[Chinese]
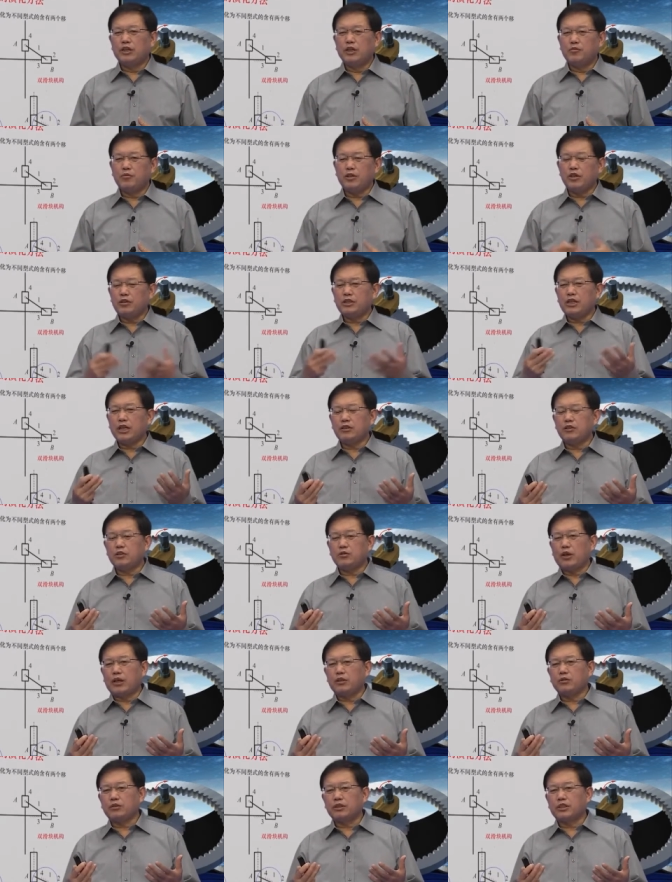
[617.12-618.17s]
没有相对
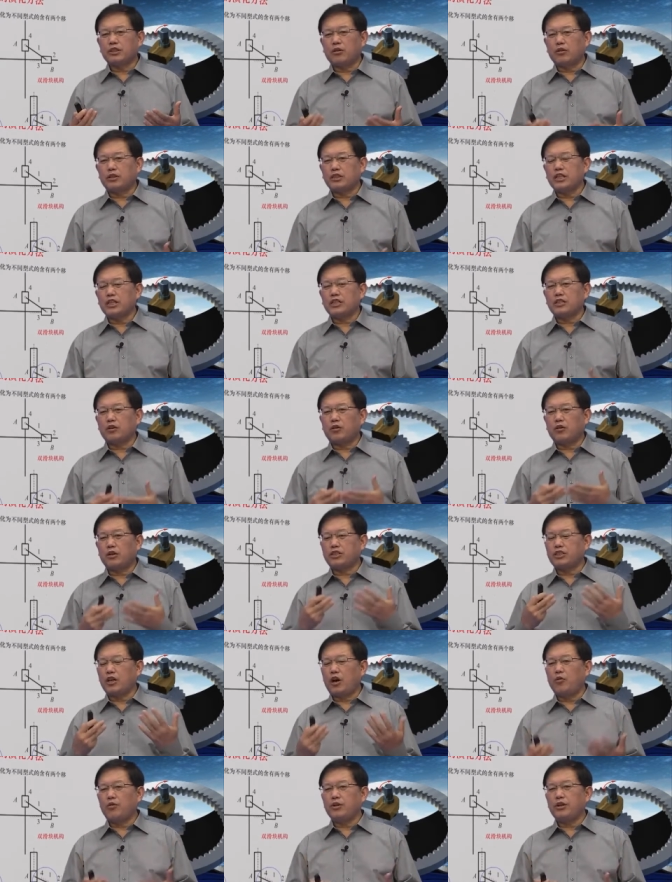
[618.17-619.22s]
转动的时候，这时候的
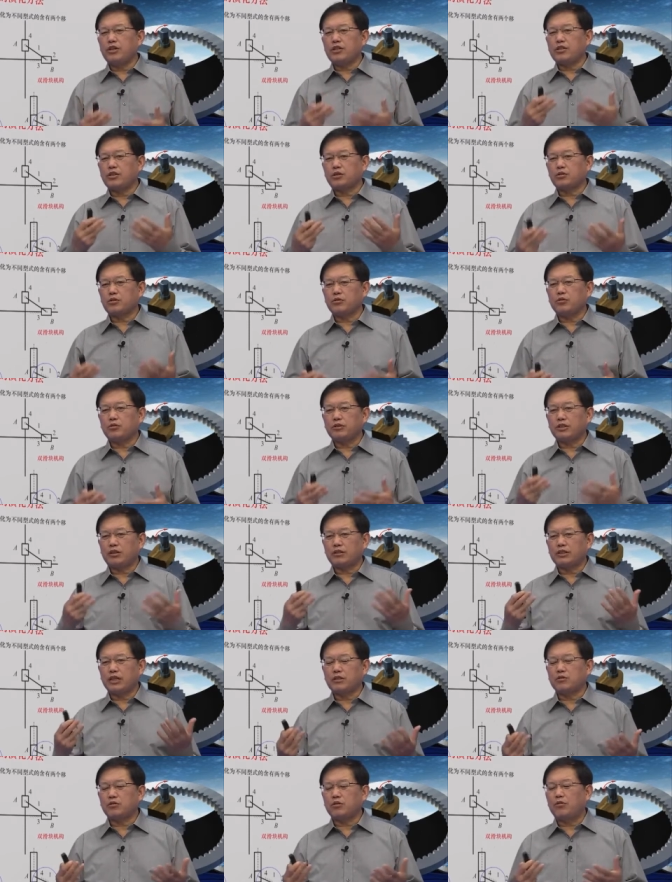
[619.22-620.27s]
角位移、角速度、角
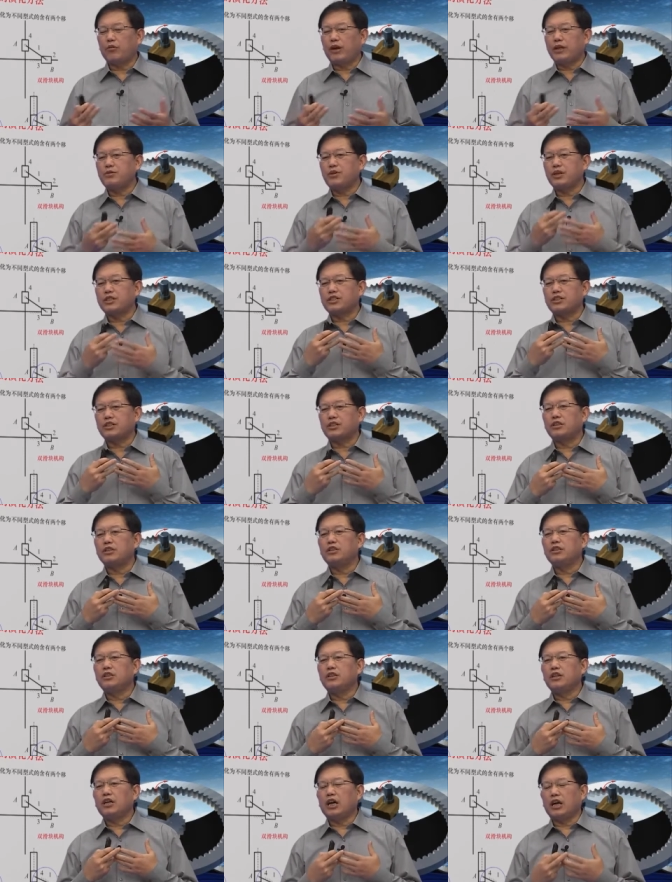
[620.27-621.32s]
加速度完全是
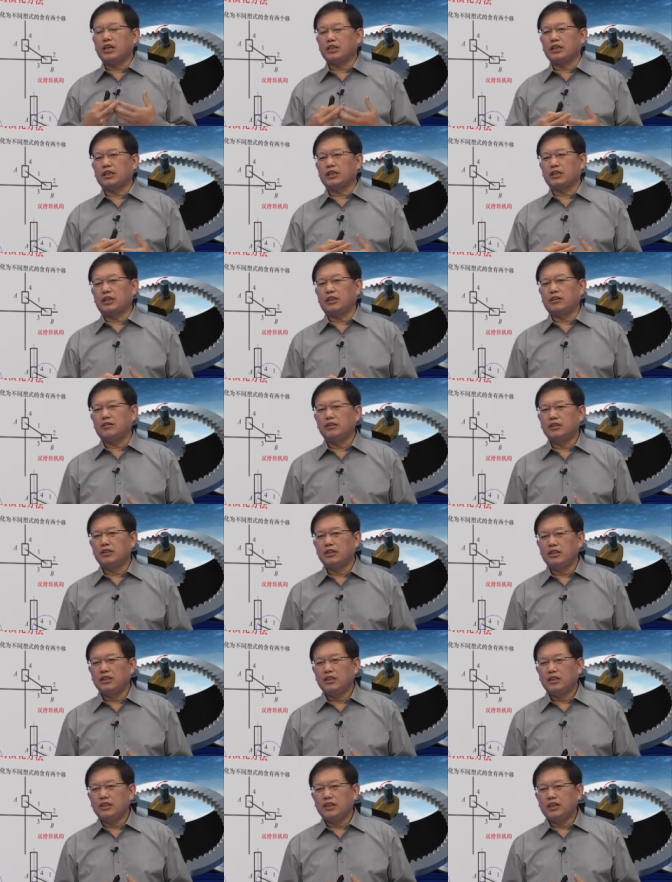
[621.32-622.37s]
恒等的。
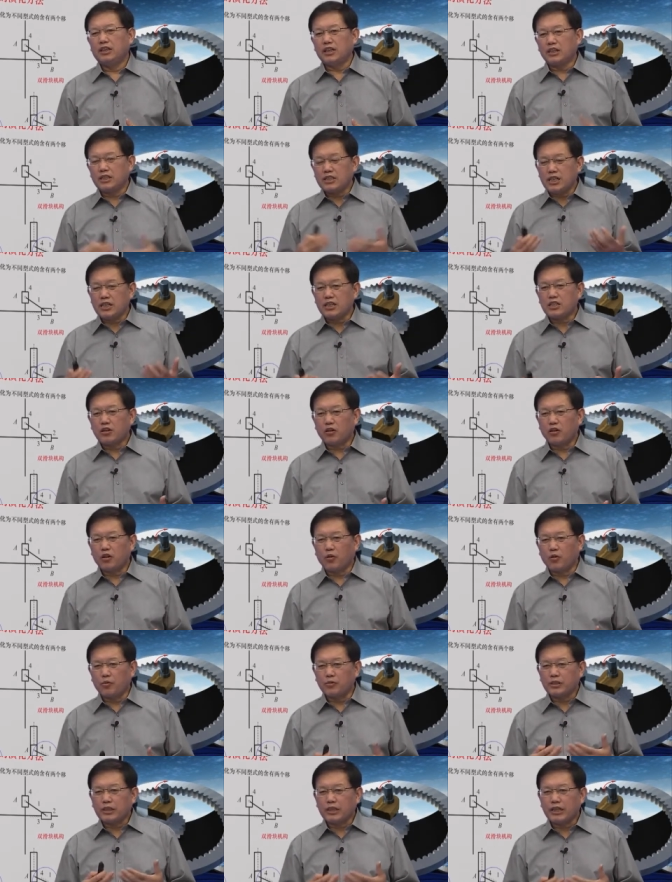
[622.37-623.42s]
那这时候呢，
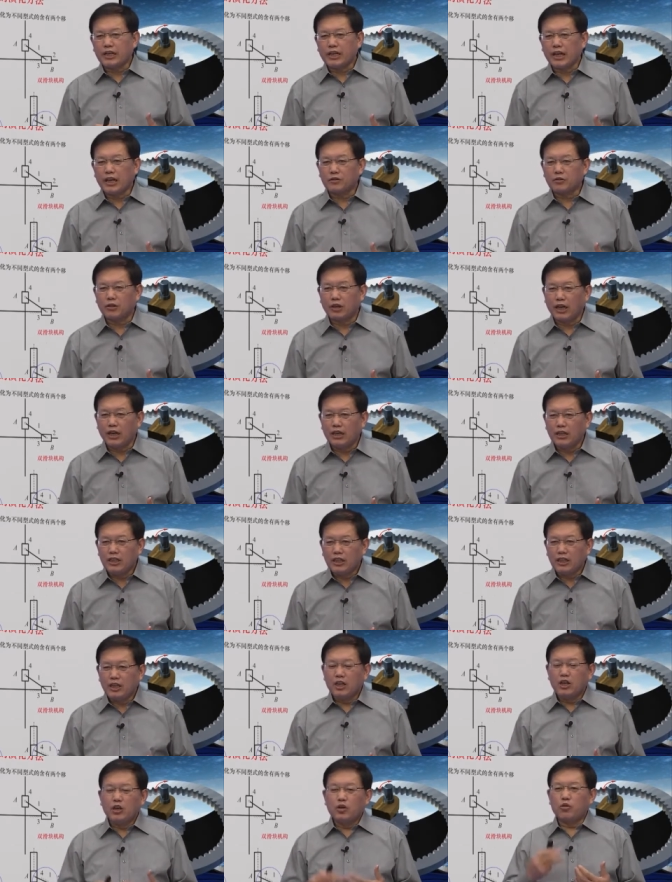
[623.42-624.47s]
我们可以看出啊，
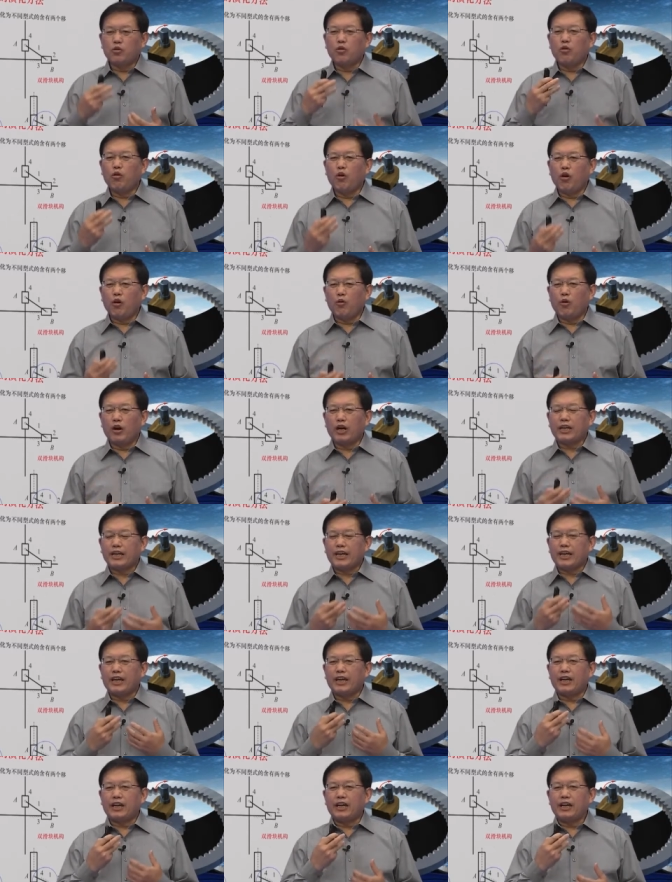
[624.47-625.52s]
如果我
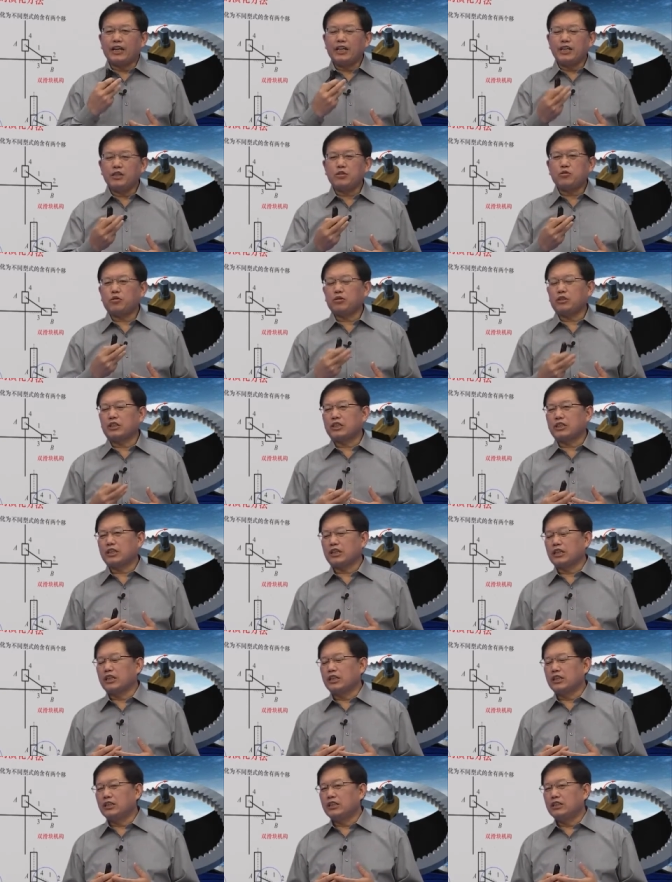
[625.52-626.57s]
给 A 处的这
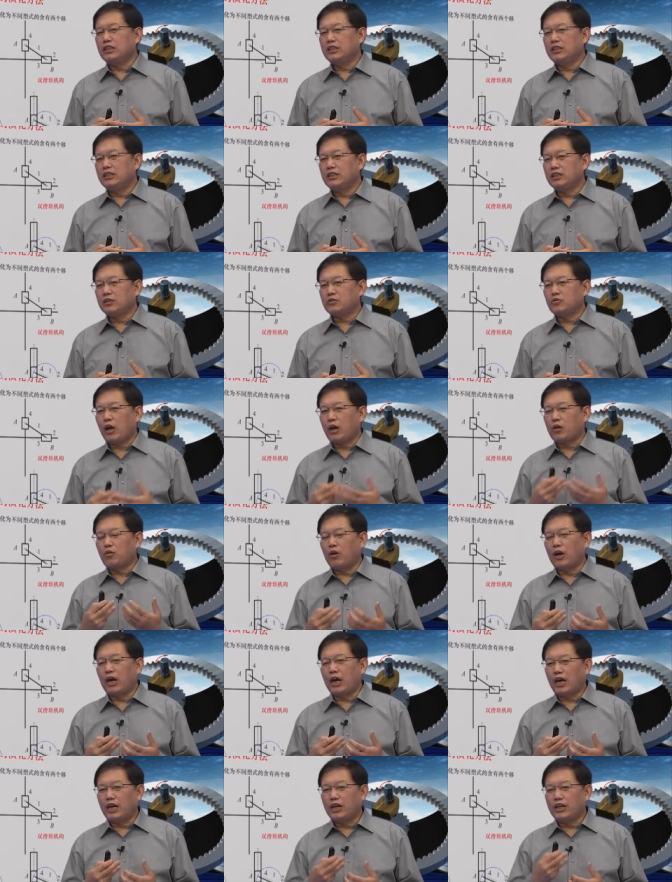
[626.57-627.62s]
个转
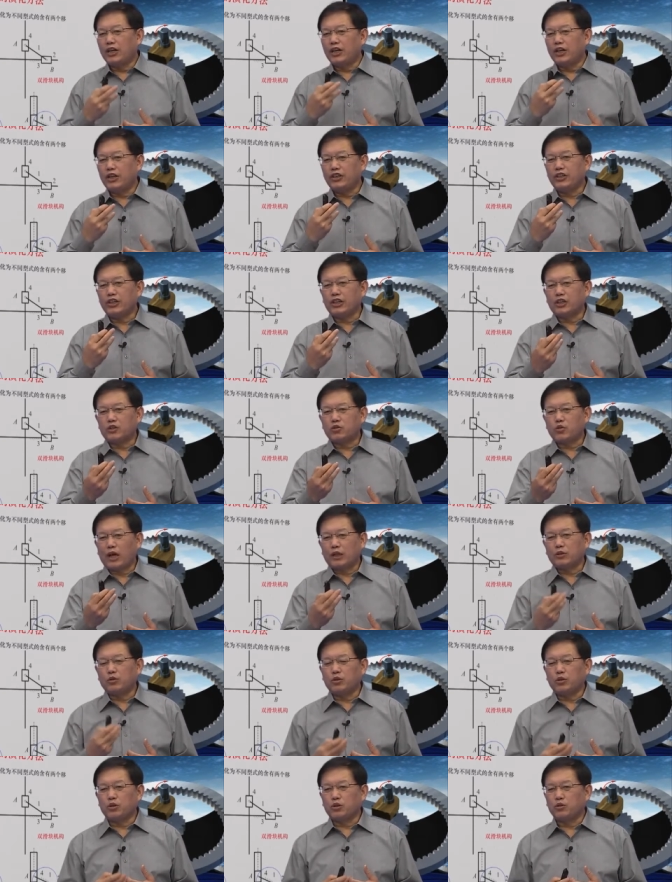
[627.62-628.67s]
块一个转
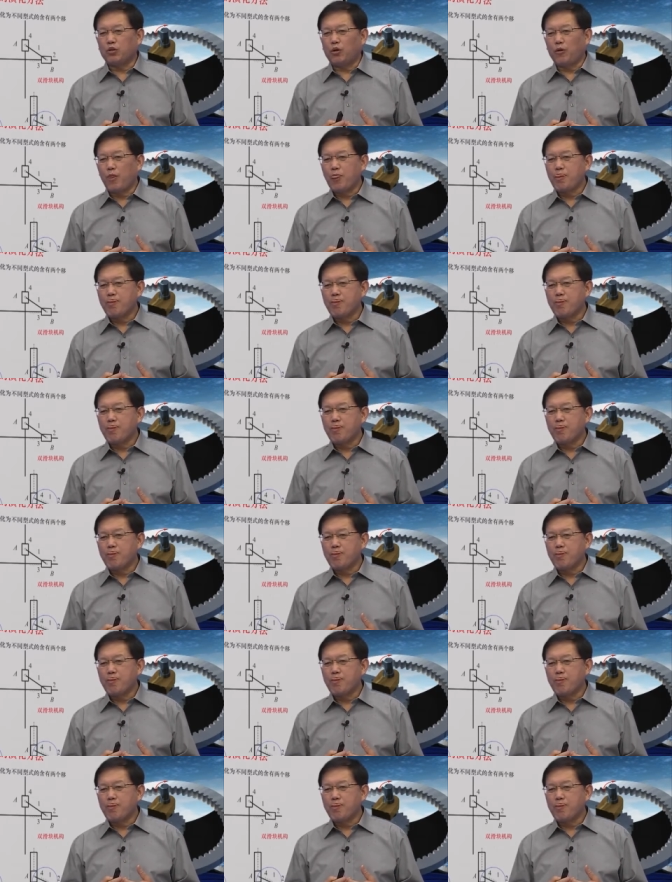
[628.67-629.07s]
动运动，